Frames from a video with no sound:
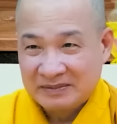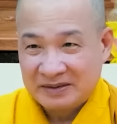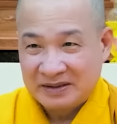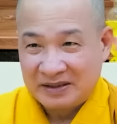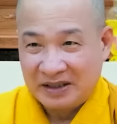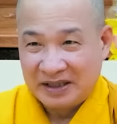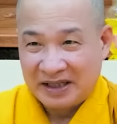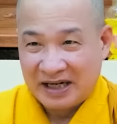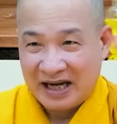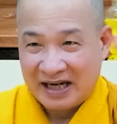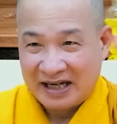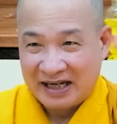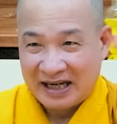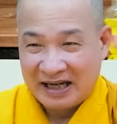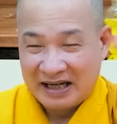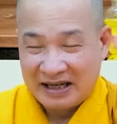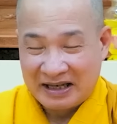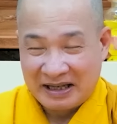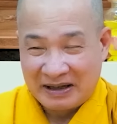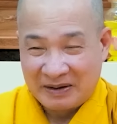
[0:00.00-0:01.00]
Cho nên
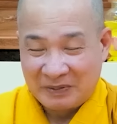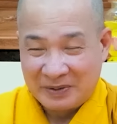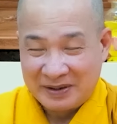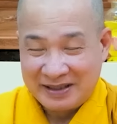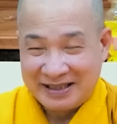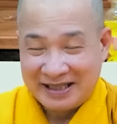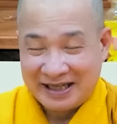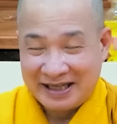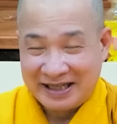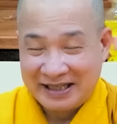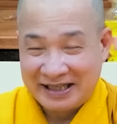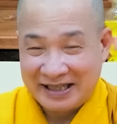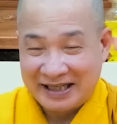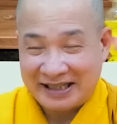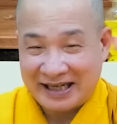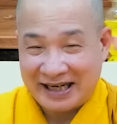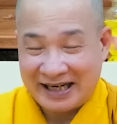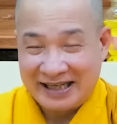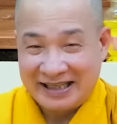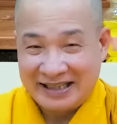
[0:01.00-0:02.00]
đó là quý vị
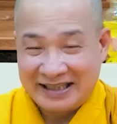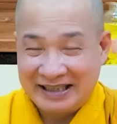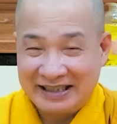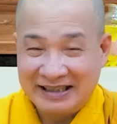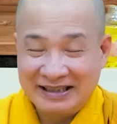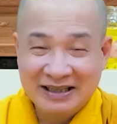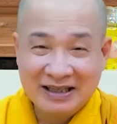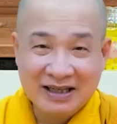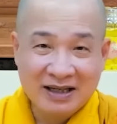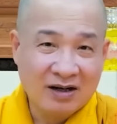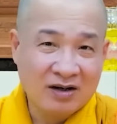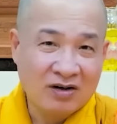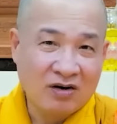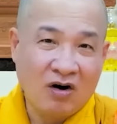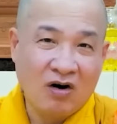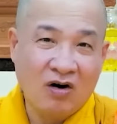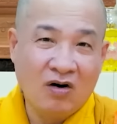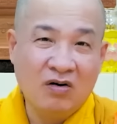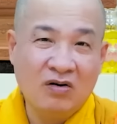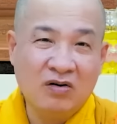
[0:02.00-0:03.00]
thấy vậy,
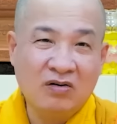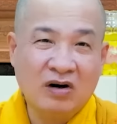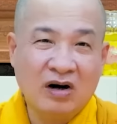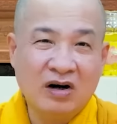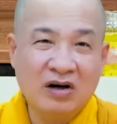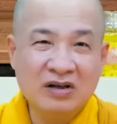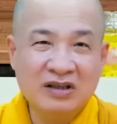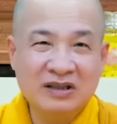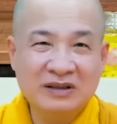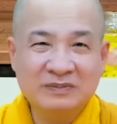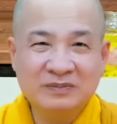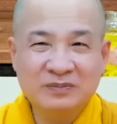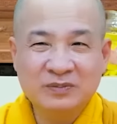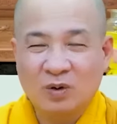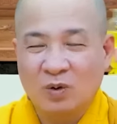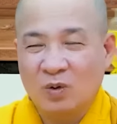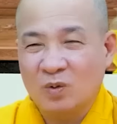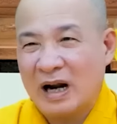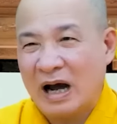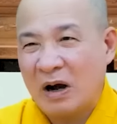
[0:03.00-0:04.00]
ôi ơi
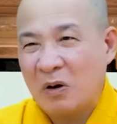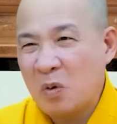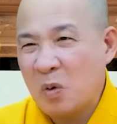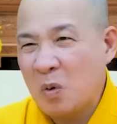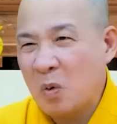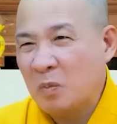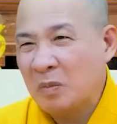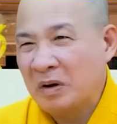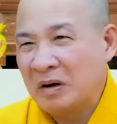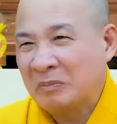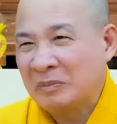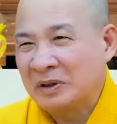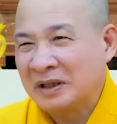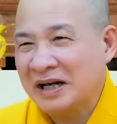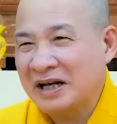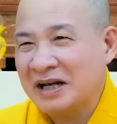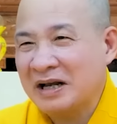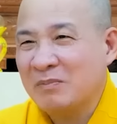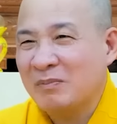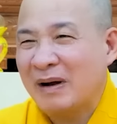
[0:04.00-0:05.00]
cổ đâu mà mình
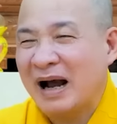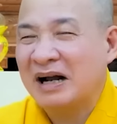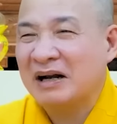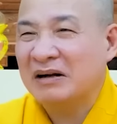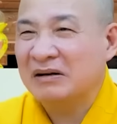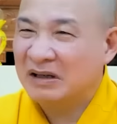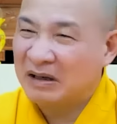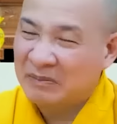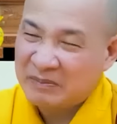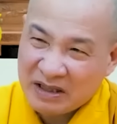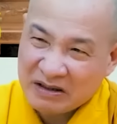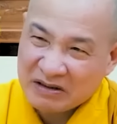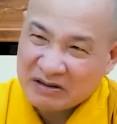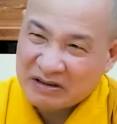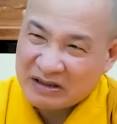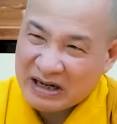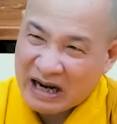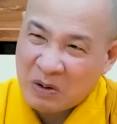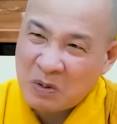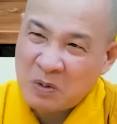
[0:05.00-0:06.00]
thấy cái mặt là biết
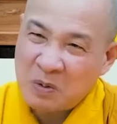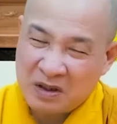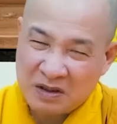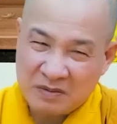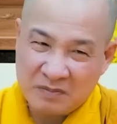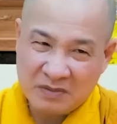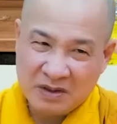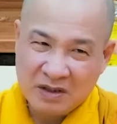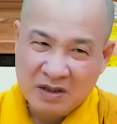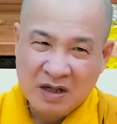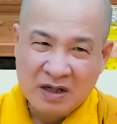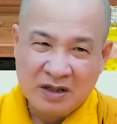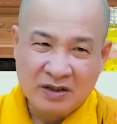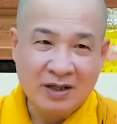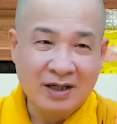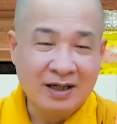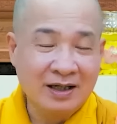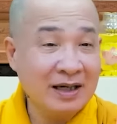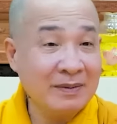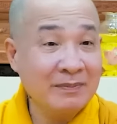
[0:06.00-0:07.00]
người đâu đó.
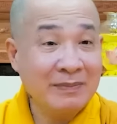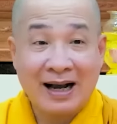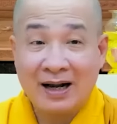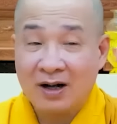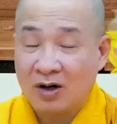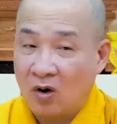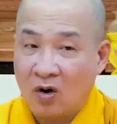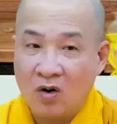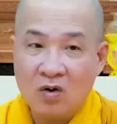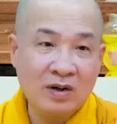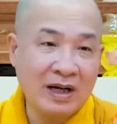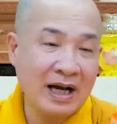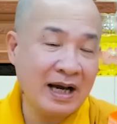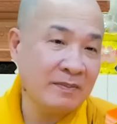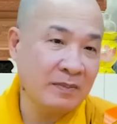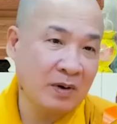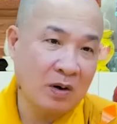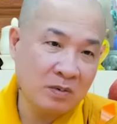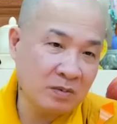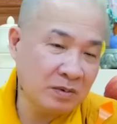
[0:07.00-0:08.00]
Nhìn cái mặt cổ một cái
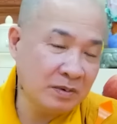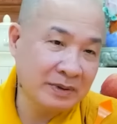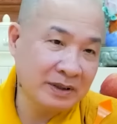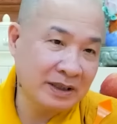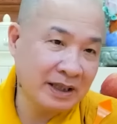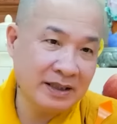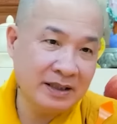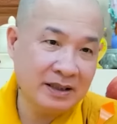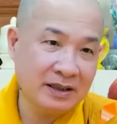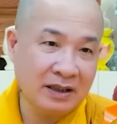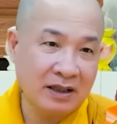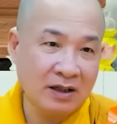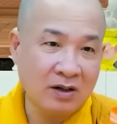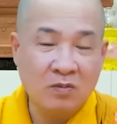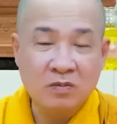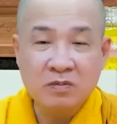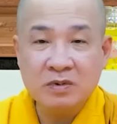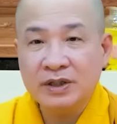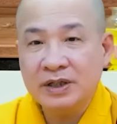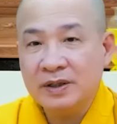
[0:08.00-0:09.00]
mà mình thấy là
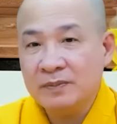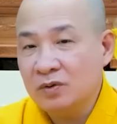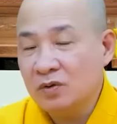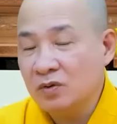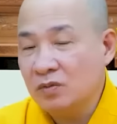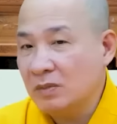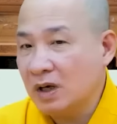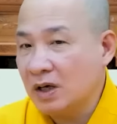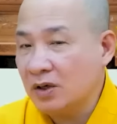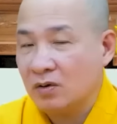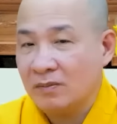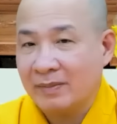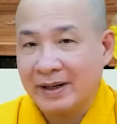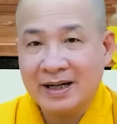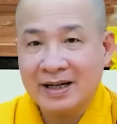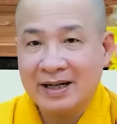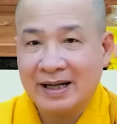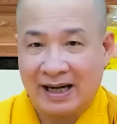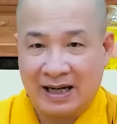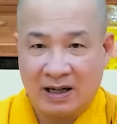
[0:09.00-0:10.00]
khủng khiếp luôn. Mới có mấy
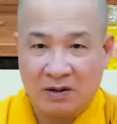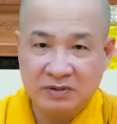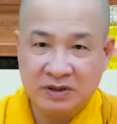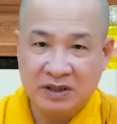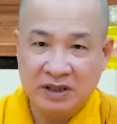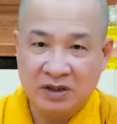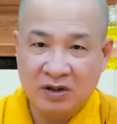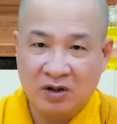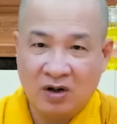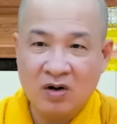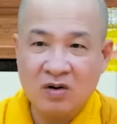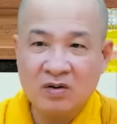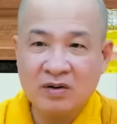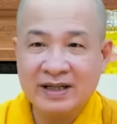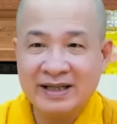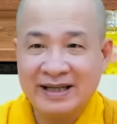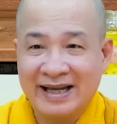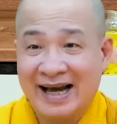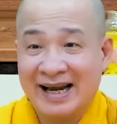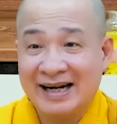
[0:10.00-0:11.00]
ngày không nhìn cổ cái
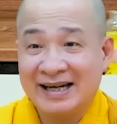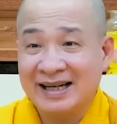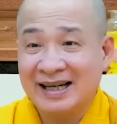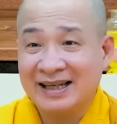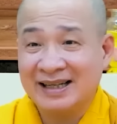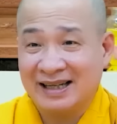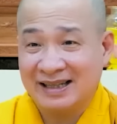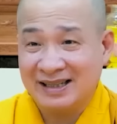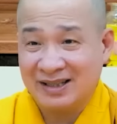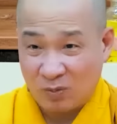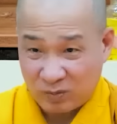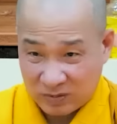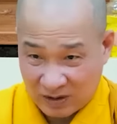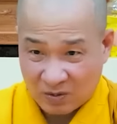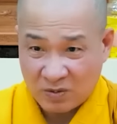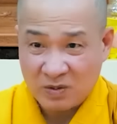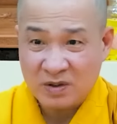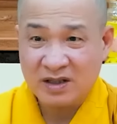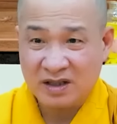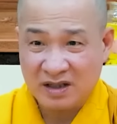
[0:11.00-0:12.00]
già đi cả chục
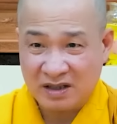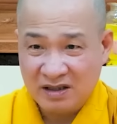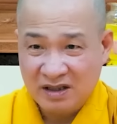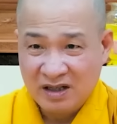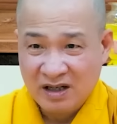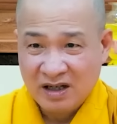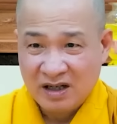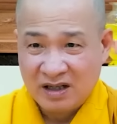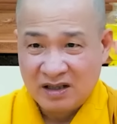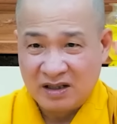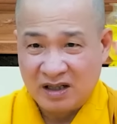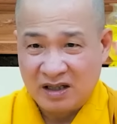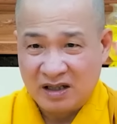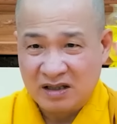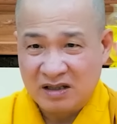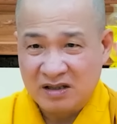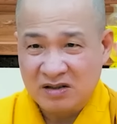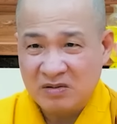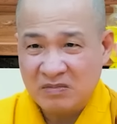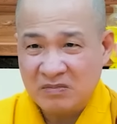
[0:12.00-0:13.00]
tuổi vậy đó.
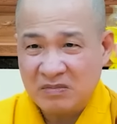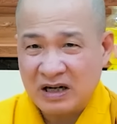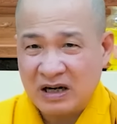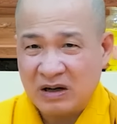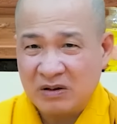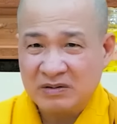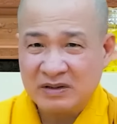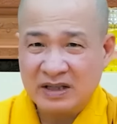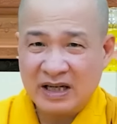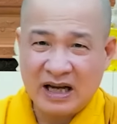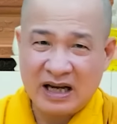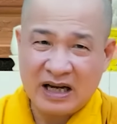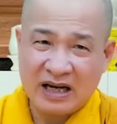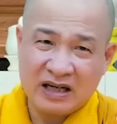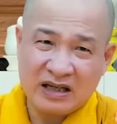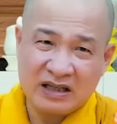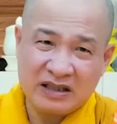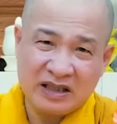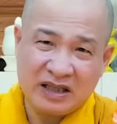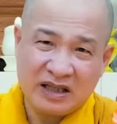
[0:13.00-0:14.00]
Nhìn xuống bắt đầu
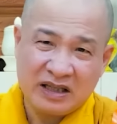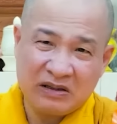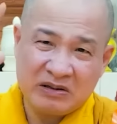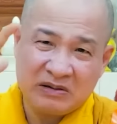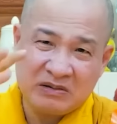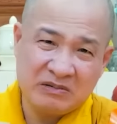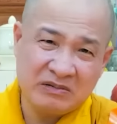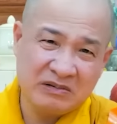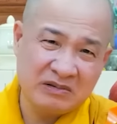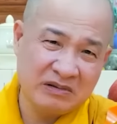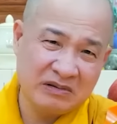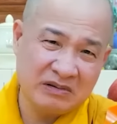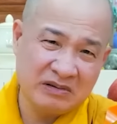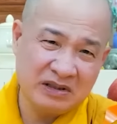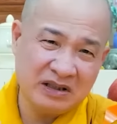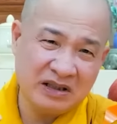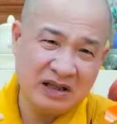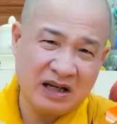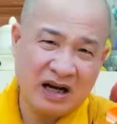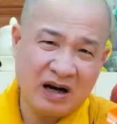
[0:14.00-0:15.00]
nhăn nheo rồi
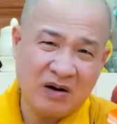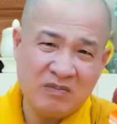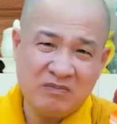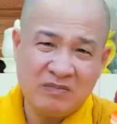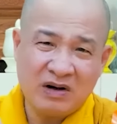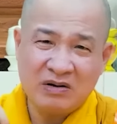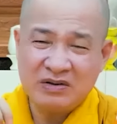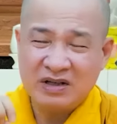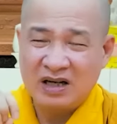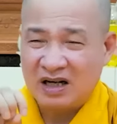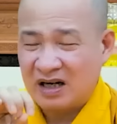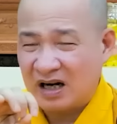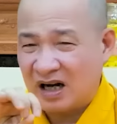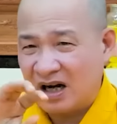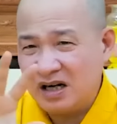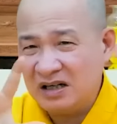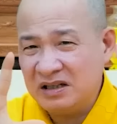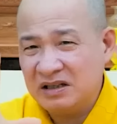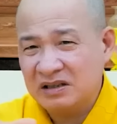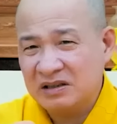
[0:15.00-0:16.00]
đó, là không bao giờ
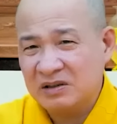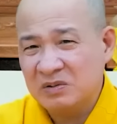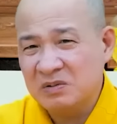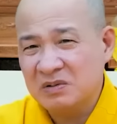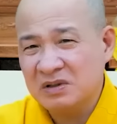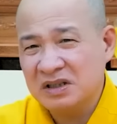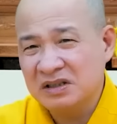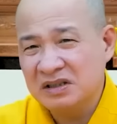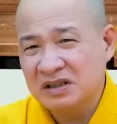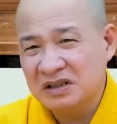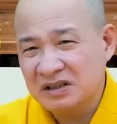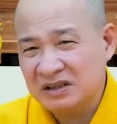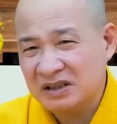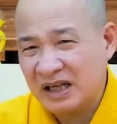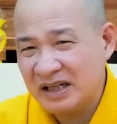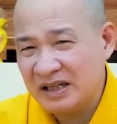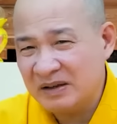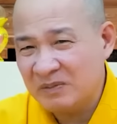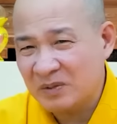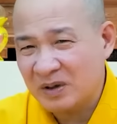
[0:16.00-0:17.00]
nở được nụ cười. Nó
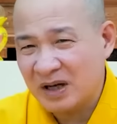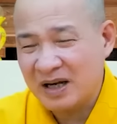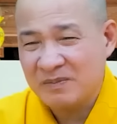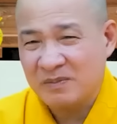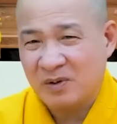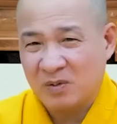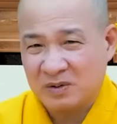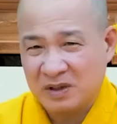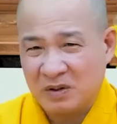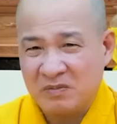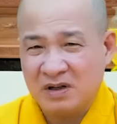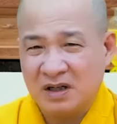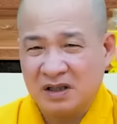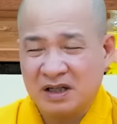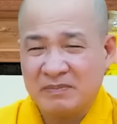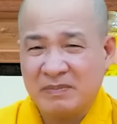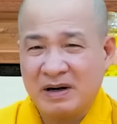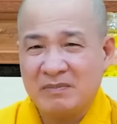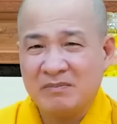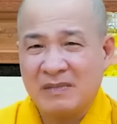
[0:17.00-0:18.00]
thấy một cái một giống như
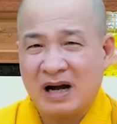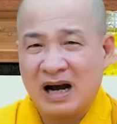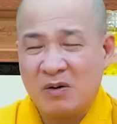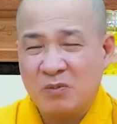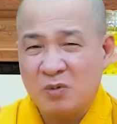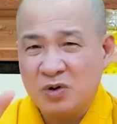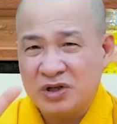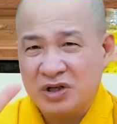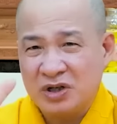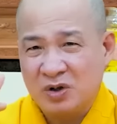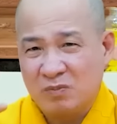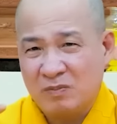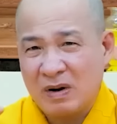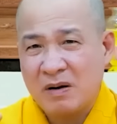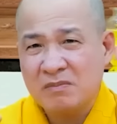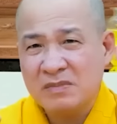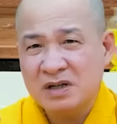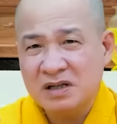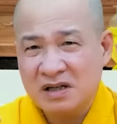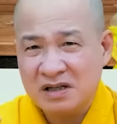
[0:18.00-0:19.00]
cái bánh bao buổi chiều
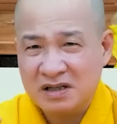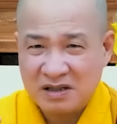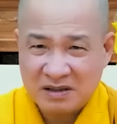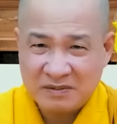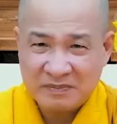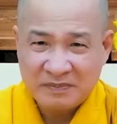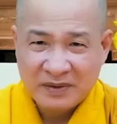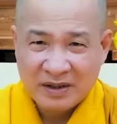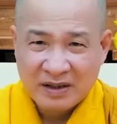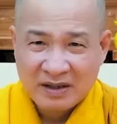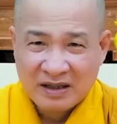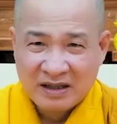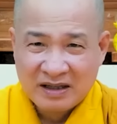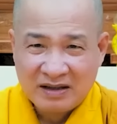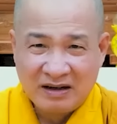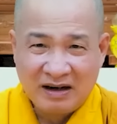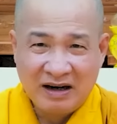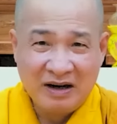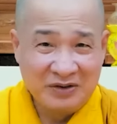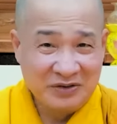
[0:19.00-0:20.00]
mắc mưa vậy
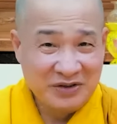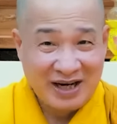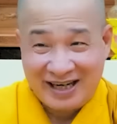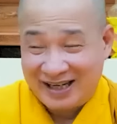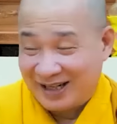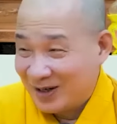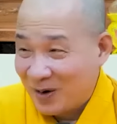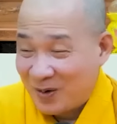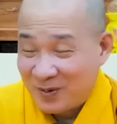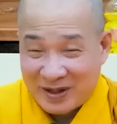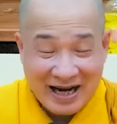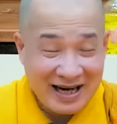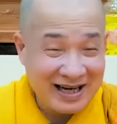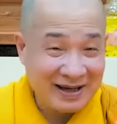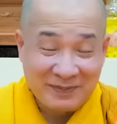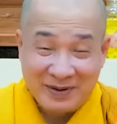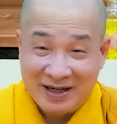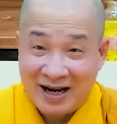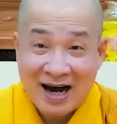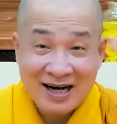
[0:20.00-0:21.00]
đó. Nó nhìn vô một cái là
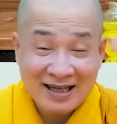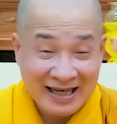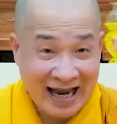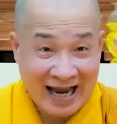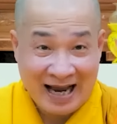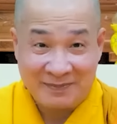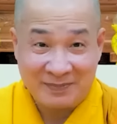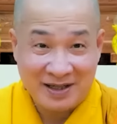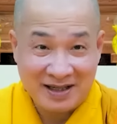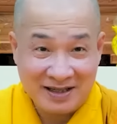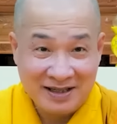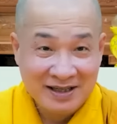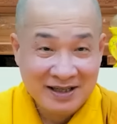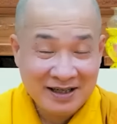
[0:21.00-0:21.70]
mình hết ham đó.